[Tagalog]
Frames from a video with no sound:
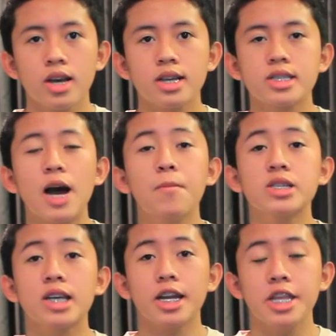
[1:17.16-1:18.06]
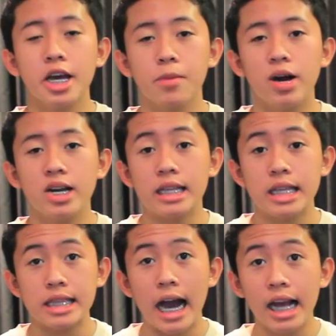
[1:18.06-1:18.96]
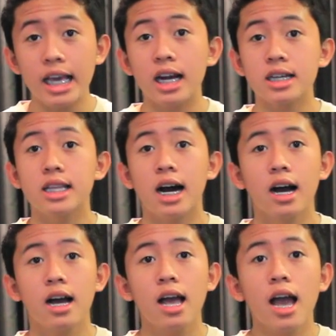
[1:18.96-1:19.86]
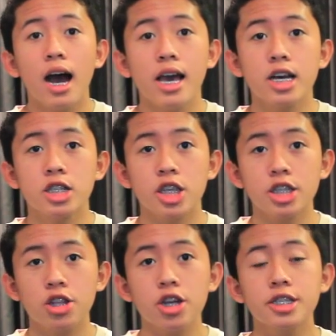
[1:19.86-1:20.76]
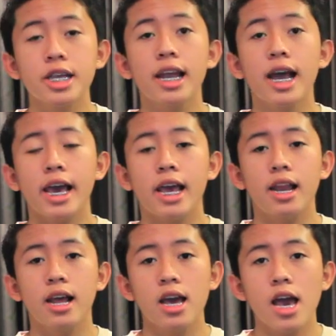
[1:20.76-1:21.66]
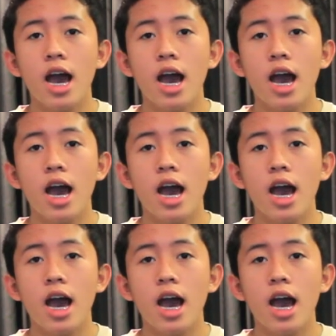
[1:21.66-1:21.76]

Kasama sa kanyang ibang natatanging akda ay ang Sister Stella L.